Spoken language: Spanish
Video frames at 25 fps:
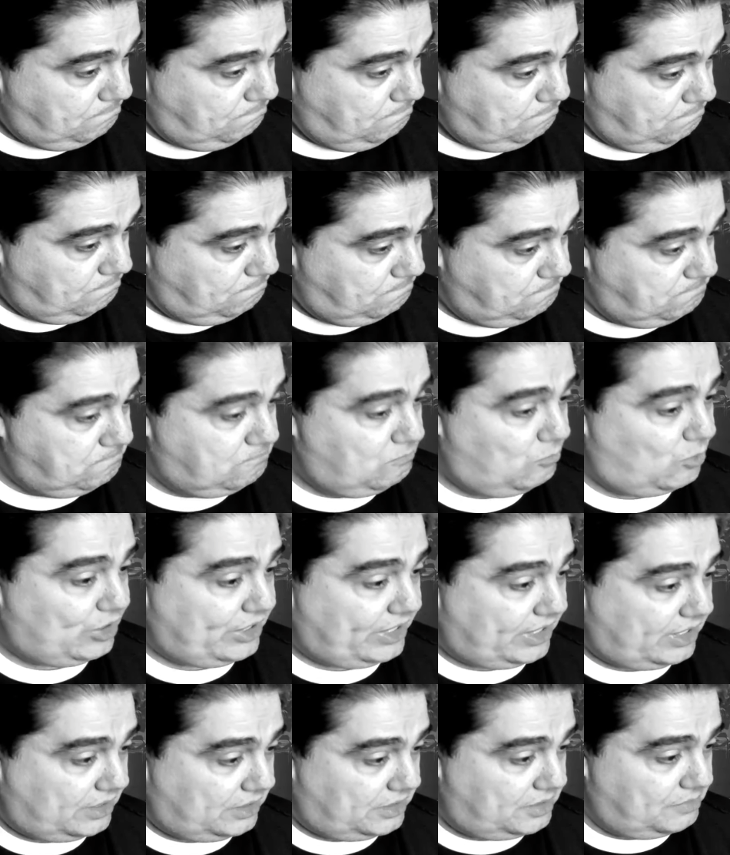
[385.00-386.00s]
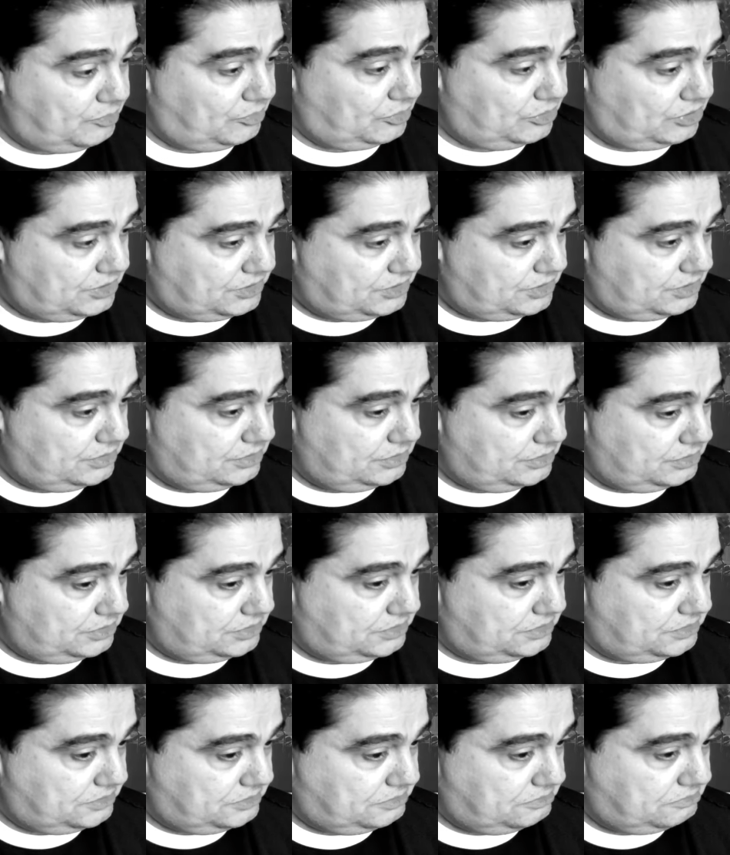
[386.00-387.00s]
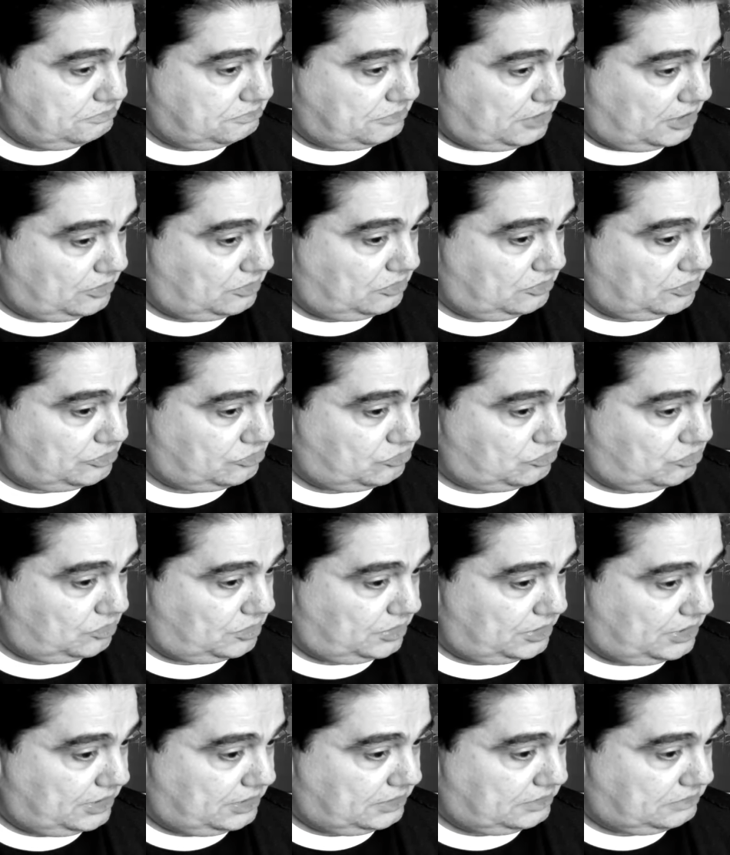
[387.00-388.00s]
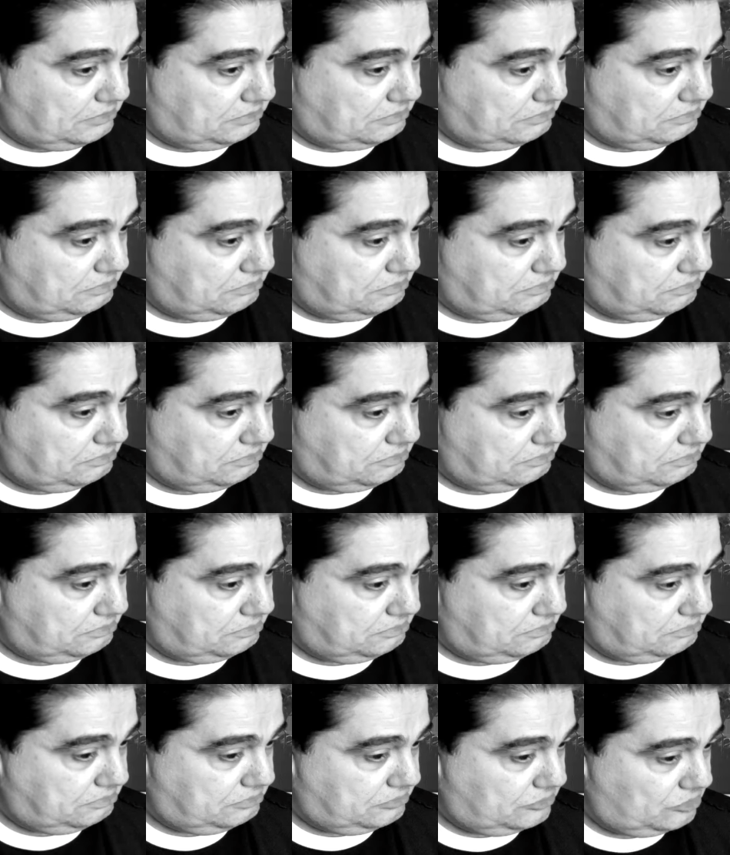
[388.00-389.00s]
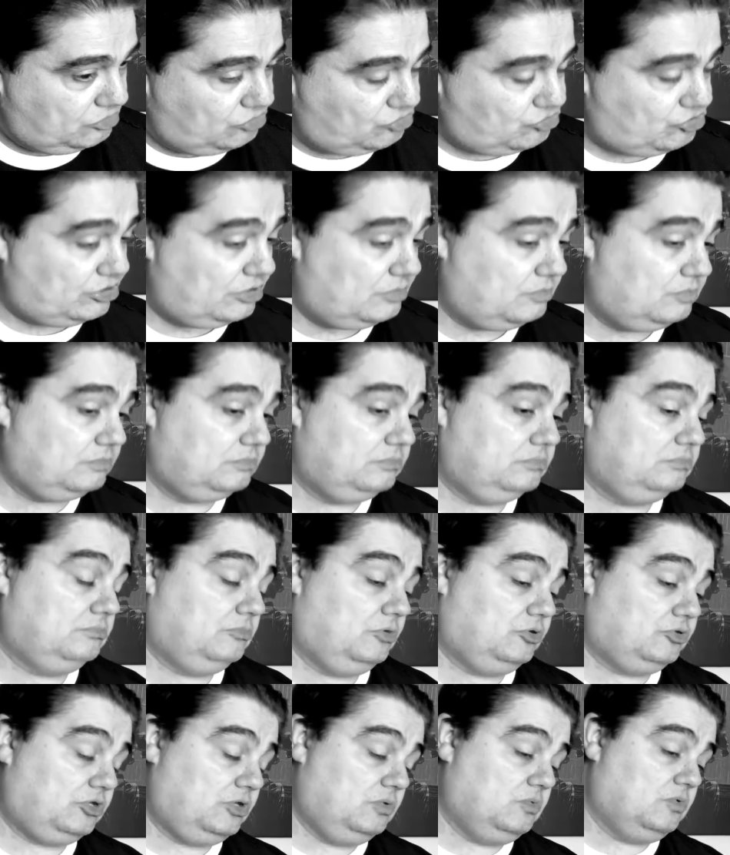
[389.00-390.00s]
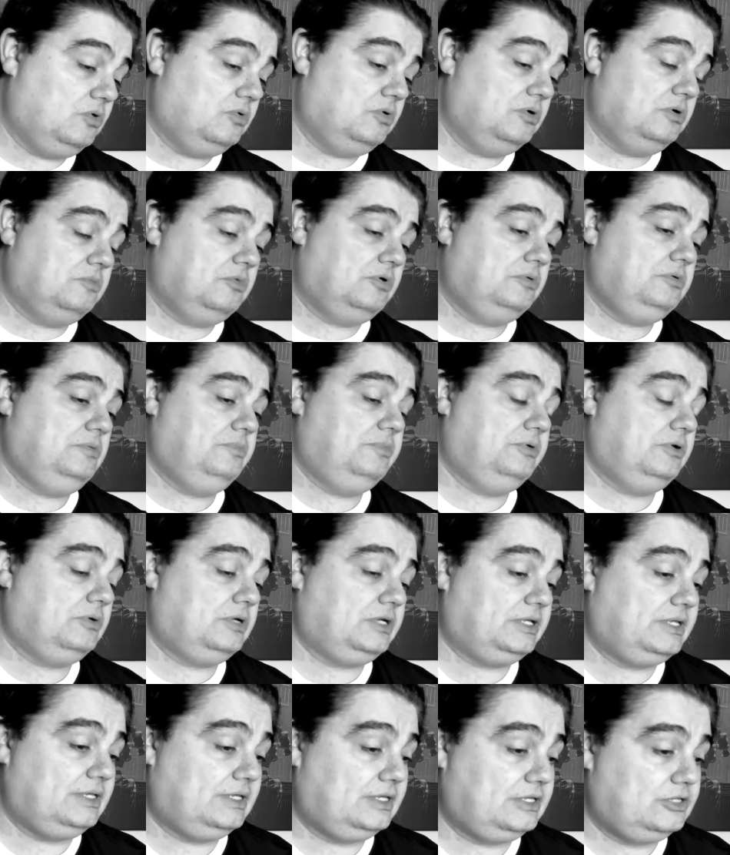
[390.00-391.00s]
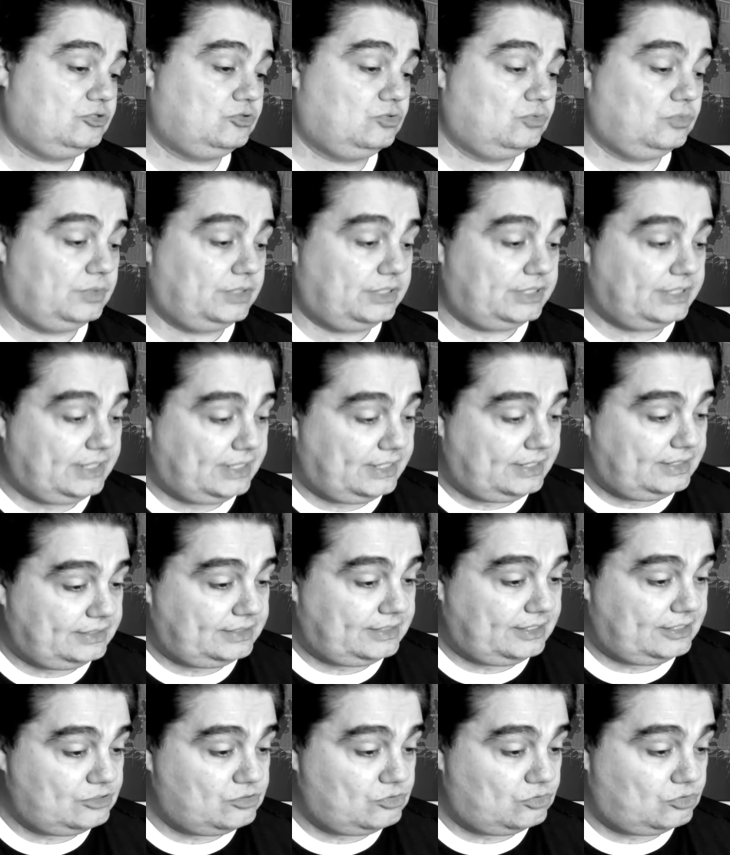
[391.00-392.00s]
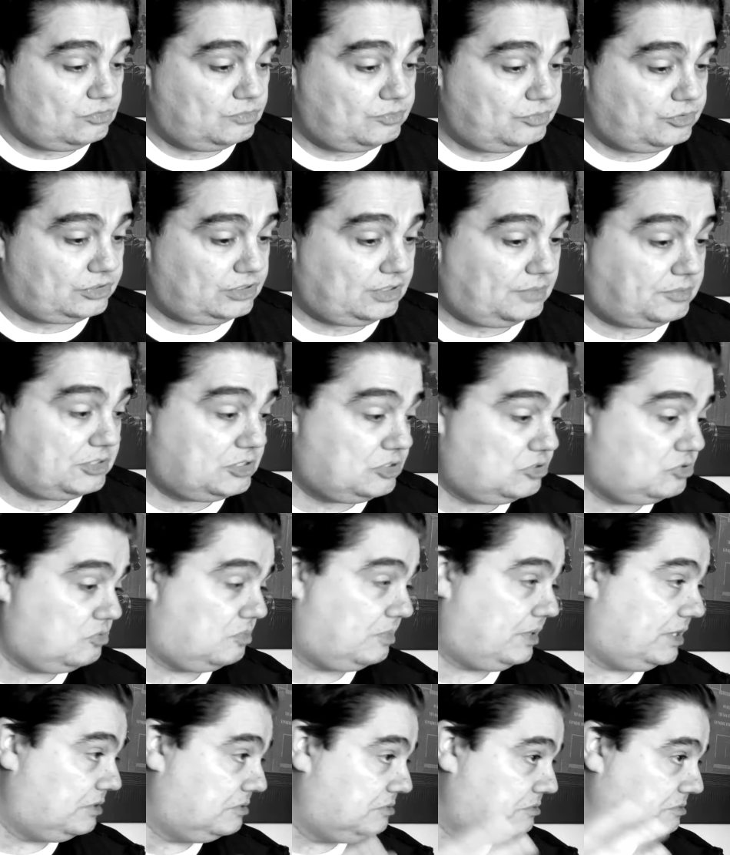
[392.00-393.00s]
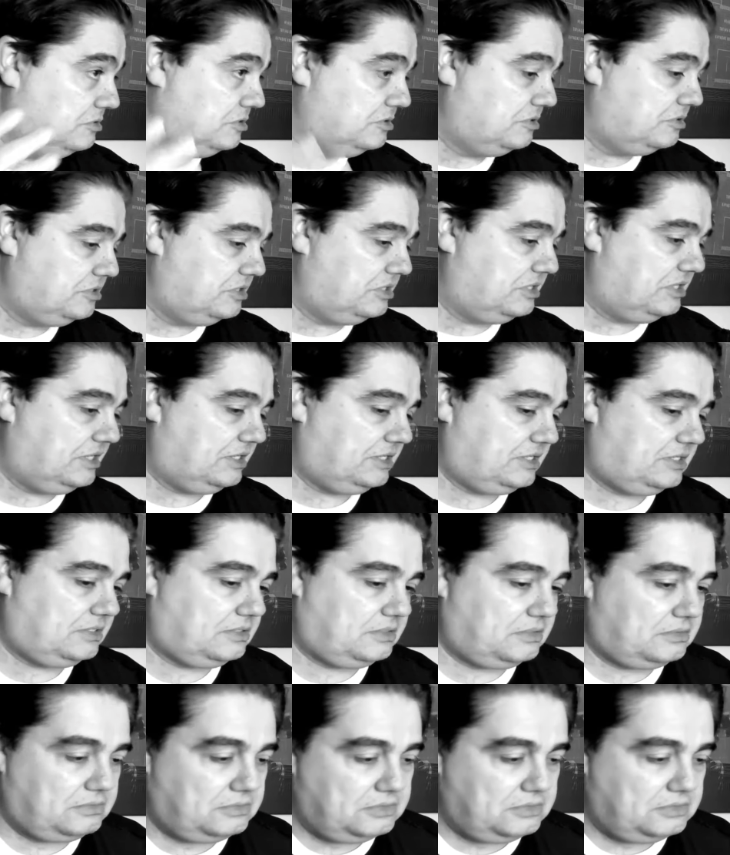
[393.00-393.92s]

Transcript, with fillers: Mm, buena hipótesis. Algo que estuvieran, no sé el motivo o el móvil, pero alguien que estuviera alterando el comportamiento humano y hiciera que,